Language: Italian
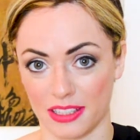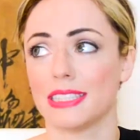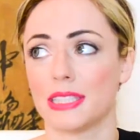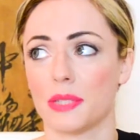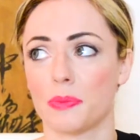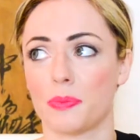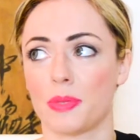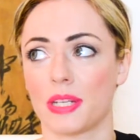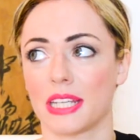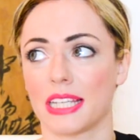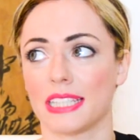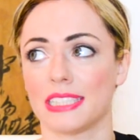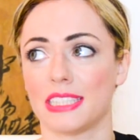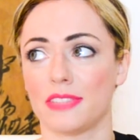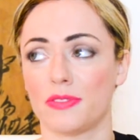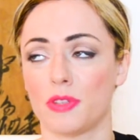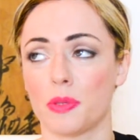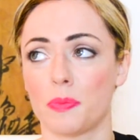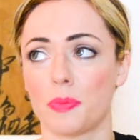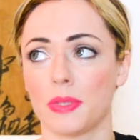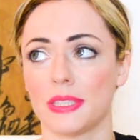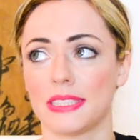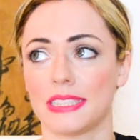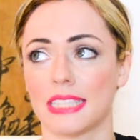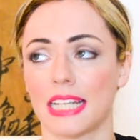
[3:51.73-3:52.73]
perché se voi
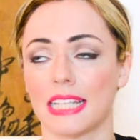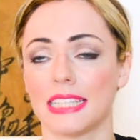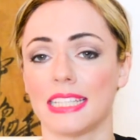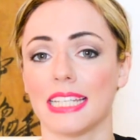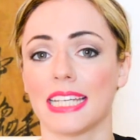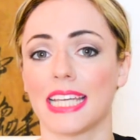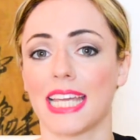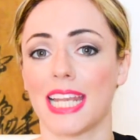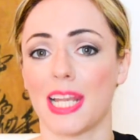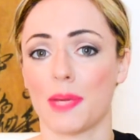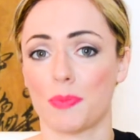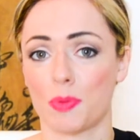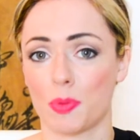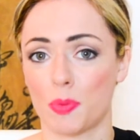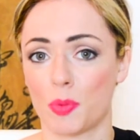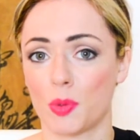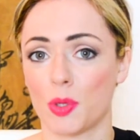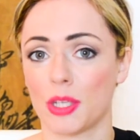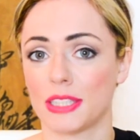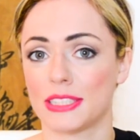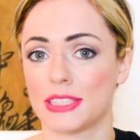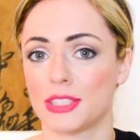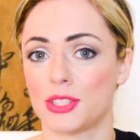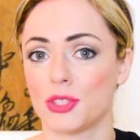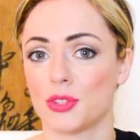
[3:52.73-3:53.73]
pensate che la
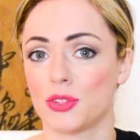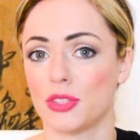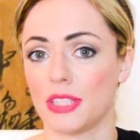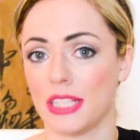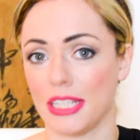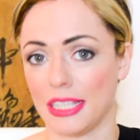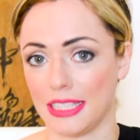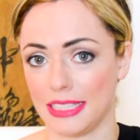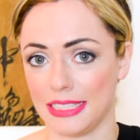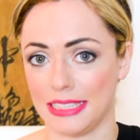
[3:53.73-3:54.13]
popolazione